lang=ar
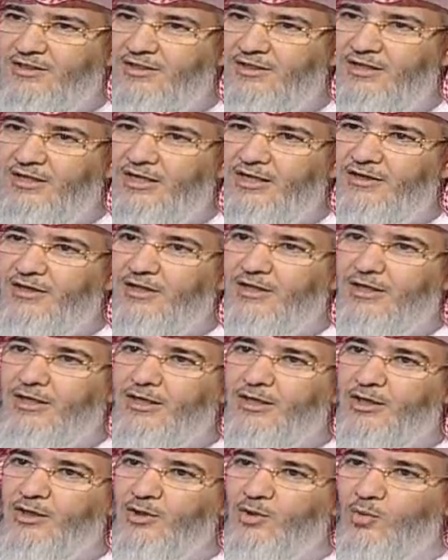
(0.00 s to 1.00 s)
م. آه.
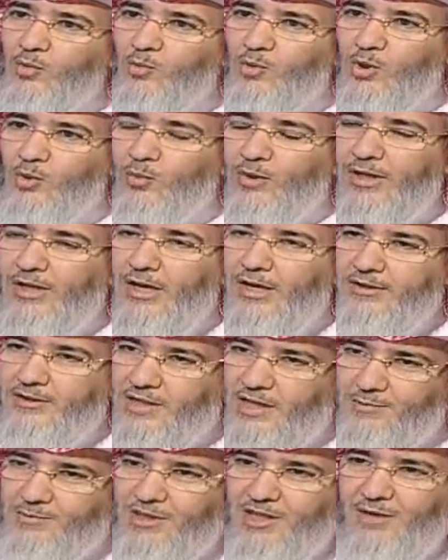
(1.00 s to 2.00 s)
آه،
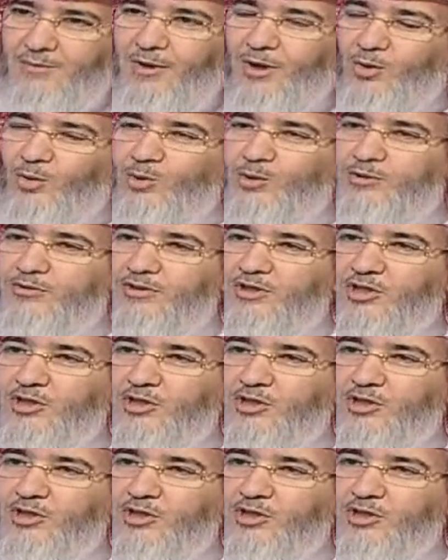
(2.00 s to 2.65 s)
ولأننا مثل ما قلت